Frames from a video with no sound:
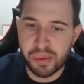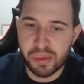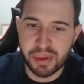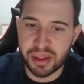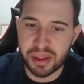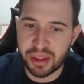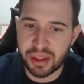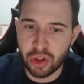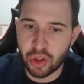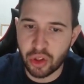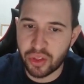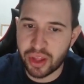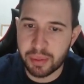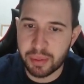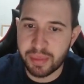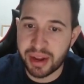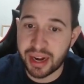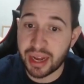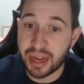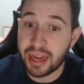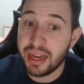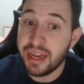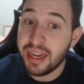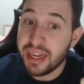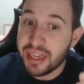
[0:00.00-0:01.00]
no dar
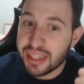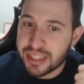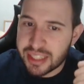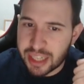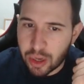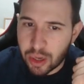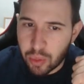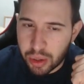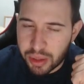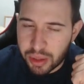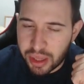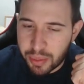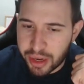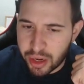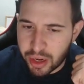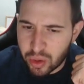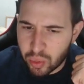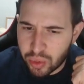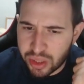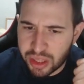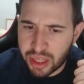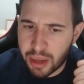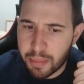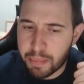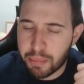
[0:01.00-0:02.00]
mana se vuelve también un
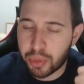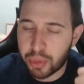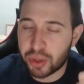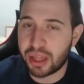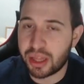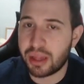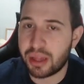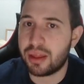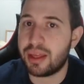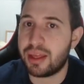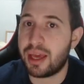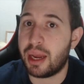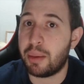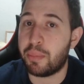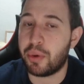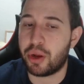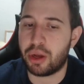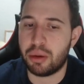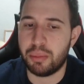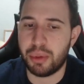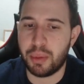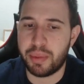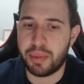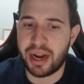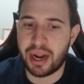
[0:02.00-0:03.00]
ítem potencial, por
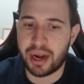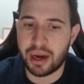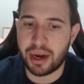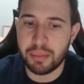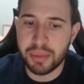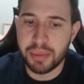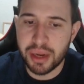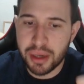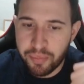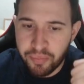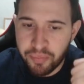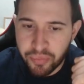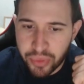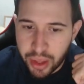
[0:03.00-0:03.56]
ejemplo, para Rumble.